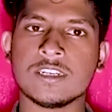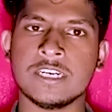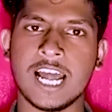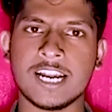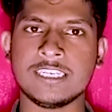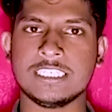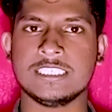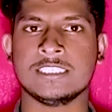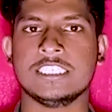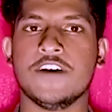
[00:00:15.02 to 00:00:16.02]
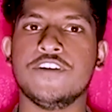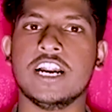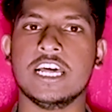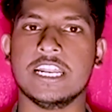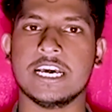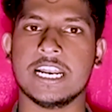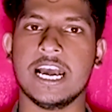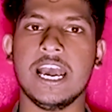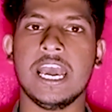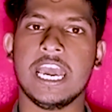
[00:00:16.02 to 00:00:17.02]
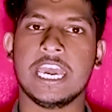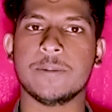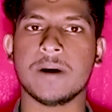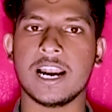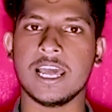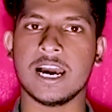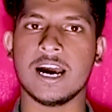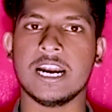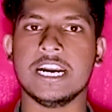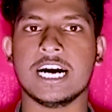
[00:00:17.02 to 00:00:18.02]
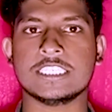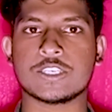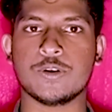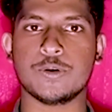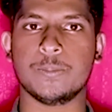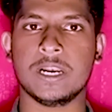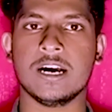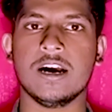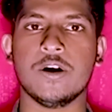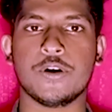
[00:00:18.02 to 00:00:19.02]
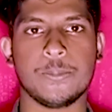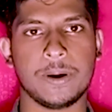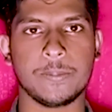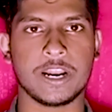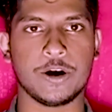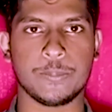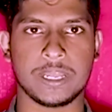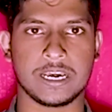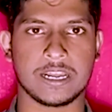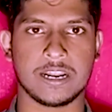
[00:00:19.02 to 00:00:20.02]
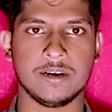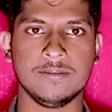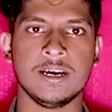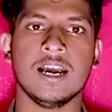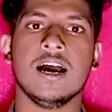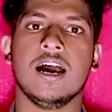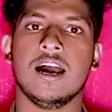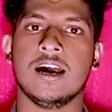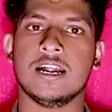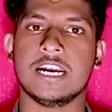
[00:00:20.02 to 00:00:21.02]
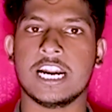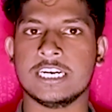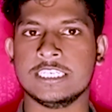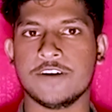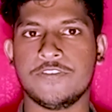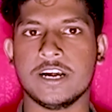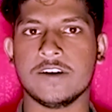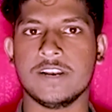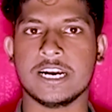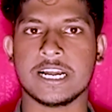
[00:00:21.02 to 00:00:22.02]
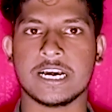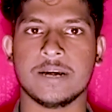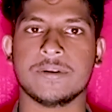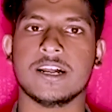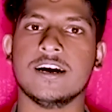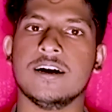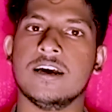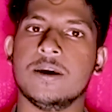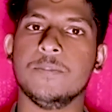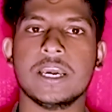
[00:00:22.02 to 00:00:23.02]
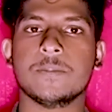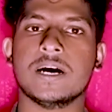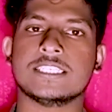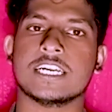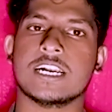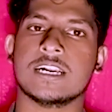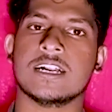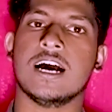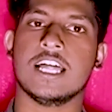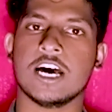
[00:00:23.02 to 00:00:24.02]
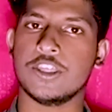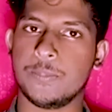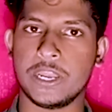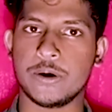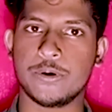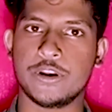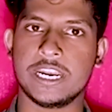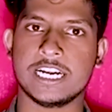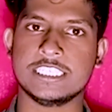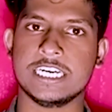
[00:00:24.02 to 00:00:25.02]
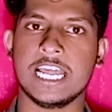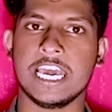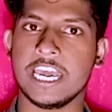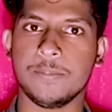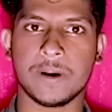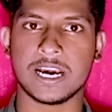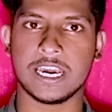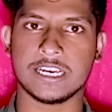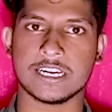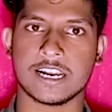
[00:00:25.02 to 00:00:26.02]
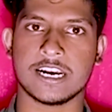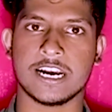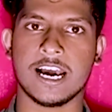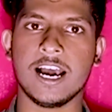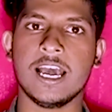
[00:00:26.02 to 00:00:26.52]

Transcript: நான் ஜஃப்னாவில் இருக்கிற ஹிமாலயா டான்ஸ் குரூப்பில் ஒரு மெம்பராகவும் இருக்கிறேன் நான் ஜஃப்னாவில் நடக்கிற பிக் மாஸ்டர் அதாவது பெரிய பெரிய நிகழ்ச்சியில் ஏன் பங்கேற்கிறேன்டா